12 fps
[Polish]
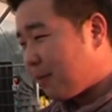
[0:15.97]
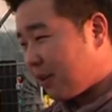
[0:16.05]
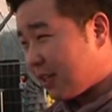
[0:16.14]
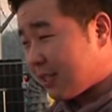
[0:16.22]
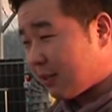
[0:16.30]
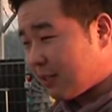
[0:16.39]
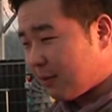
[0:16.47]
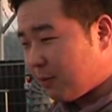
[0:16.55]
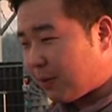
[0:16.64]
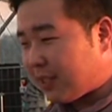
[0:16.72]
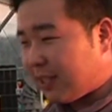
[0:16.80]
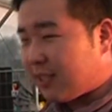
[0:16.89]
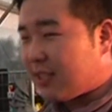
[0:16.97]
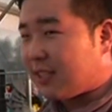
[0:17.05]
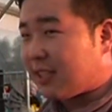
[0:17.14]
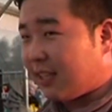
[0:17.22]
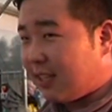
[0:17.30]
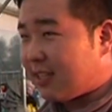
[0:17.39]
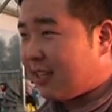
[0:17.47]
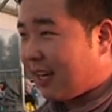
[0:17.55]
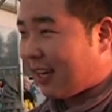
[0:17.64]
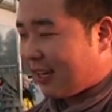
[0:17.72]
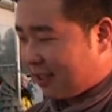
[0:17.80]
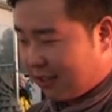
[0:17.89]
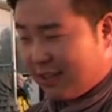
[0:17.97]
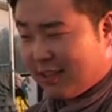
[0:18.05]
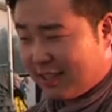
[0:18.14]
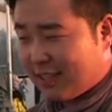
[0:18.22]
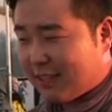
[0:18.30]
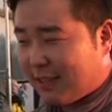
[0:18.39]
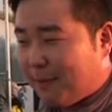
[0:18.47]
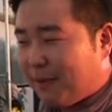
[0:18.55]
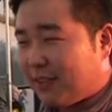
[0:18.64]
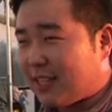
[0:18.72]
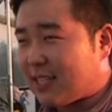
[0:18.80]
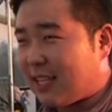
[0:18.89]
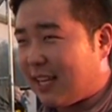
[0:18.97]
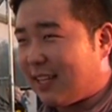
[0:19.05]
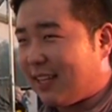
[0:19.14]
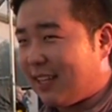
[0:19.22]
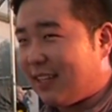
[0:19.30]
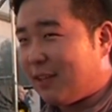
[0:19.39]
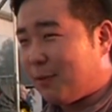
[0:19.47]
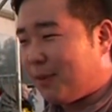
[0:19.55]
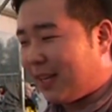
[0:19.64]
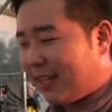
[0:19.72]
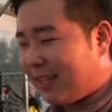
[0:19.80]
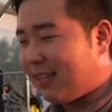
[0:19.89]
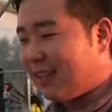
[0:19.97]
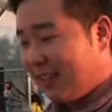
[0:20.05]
bo on chciał ze mną potańczyć taniec Jaka, który to jest naprawdę znany i no, lubię. Znamy,